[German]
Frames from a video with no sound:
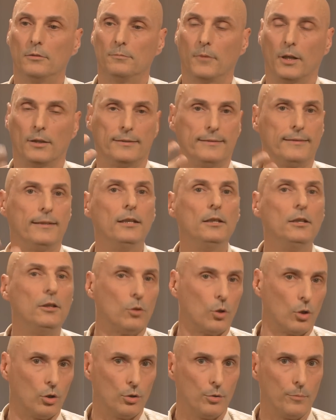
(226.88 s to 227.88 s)
als Teenie
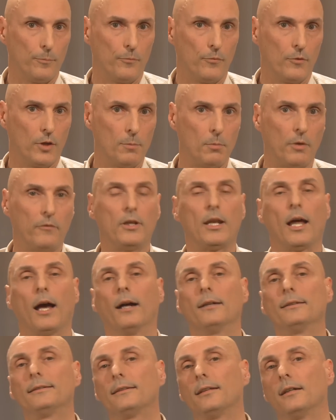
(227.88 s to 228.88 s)
noch immer wieder
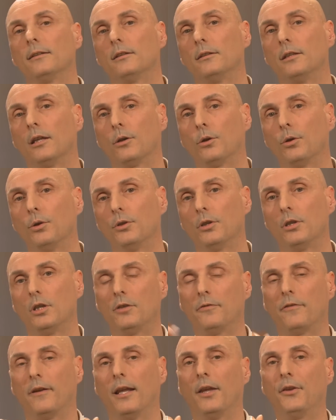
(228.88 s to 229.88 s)
Angst hatte, der könnte
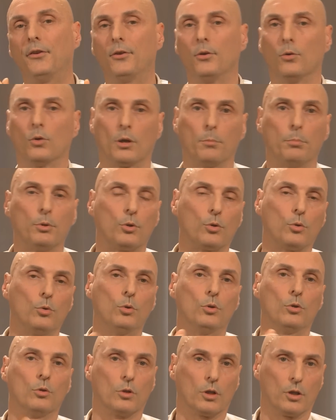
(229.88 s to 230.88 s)
dich verlassen oder
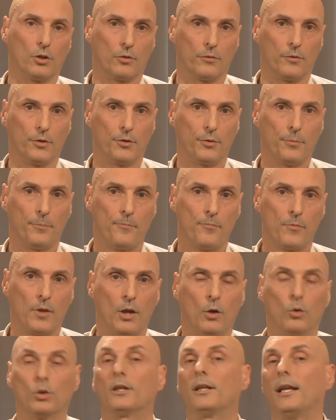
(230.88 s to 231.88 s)
betrügen oder sowas.
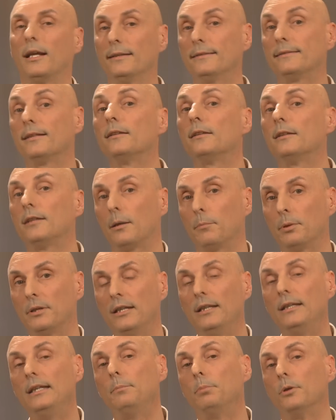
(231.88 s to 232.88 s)
Und gleichzeitig aber
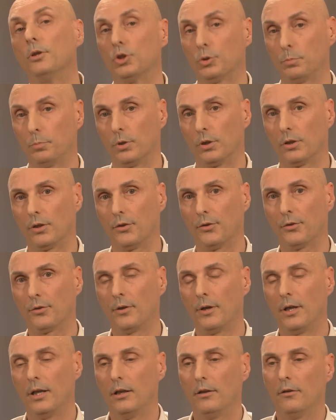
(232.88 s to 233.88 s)
die Liebe gespürt
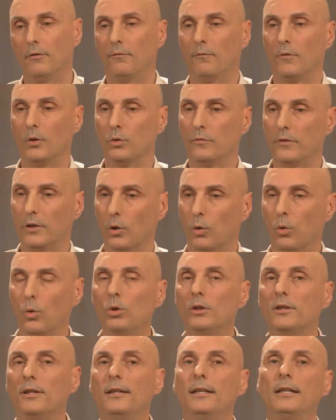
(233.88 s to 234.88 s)
hast. Wenn du
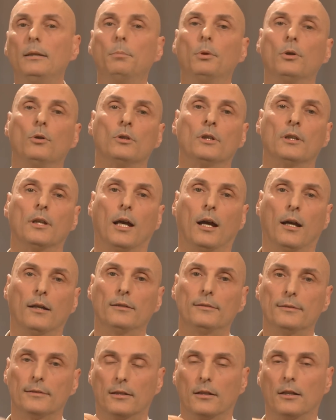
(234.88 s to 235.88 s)
wiederholt Liebe und
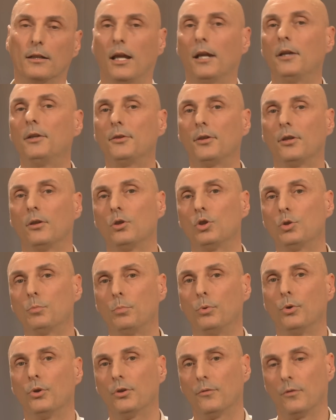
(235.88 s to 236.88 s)
Angst gleichzeitig
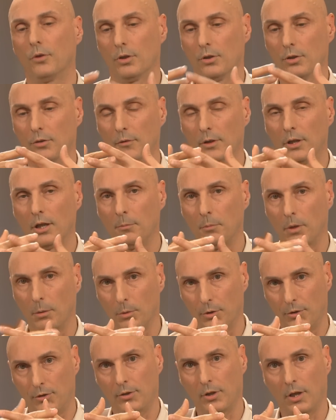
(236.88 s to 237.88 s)
spürst, wird es wieder im
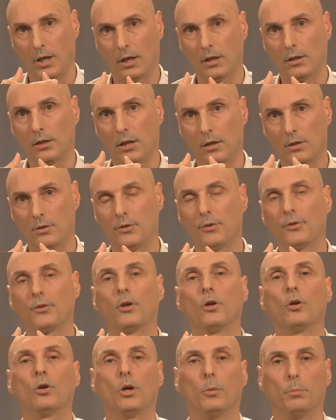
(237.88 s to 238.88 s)
Emotionalgedächtnis
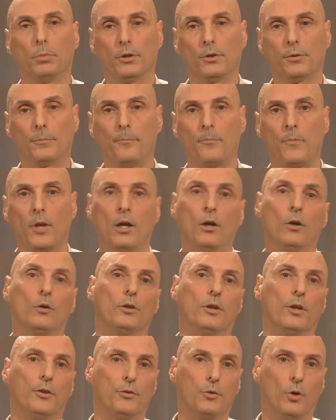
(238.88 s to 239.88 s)
gekoppelt.
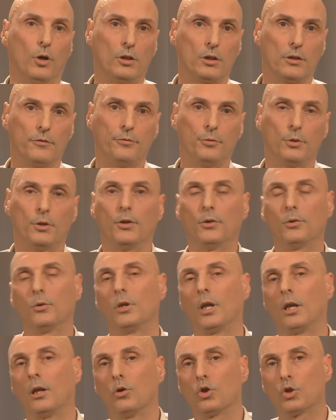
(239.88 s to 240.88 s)
Und das sorgt dafür, dass du
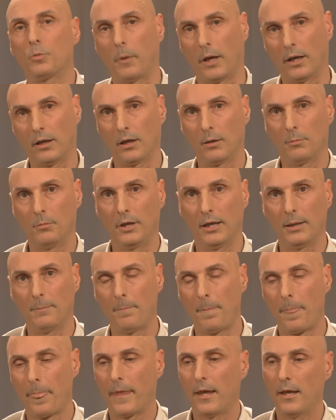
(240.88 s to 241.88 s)
dann auch später im
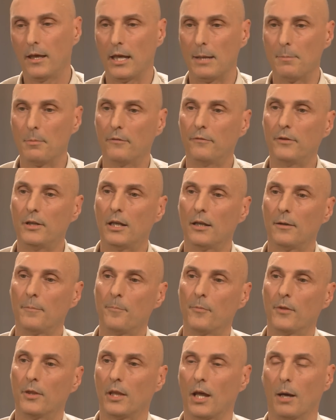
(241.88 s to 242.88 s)
Leben immer wieder
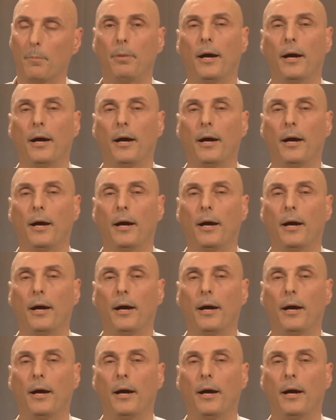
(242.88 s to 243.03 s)
nach